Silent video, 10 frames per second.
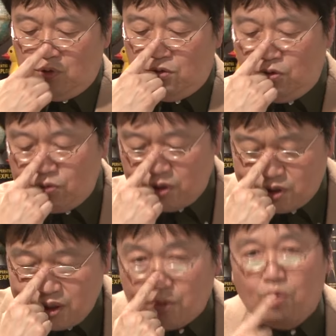ということで
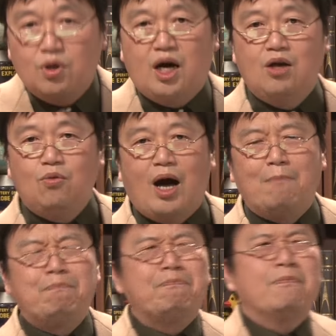すね今回
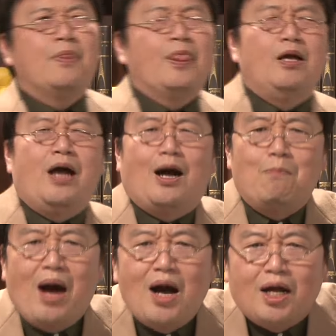はなんか
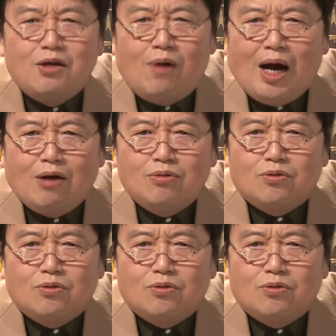漫画でわかる